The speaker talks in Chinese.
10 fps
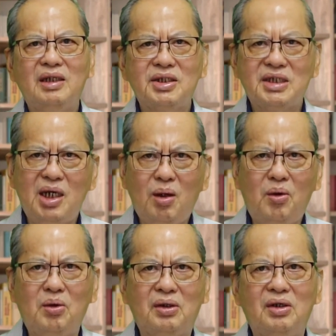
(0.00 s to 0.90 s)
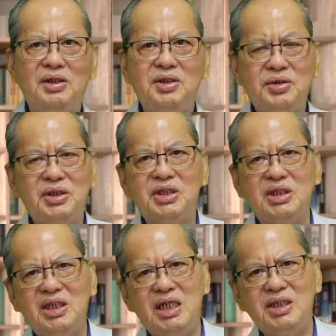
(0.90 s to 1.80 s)
那在后的就是
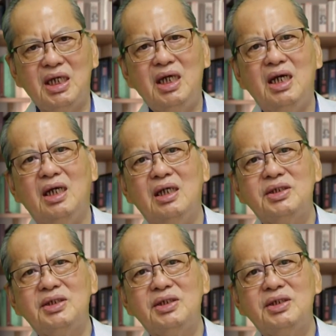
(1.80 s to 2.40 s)
指那些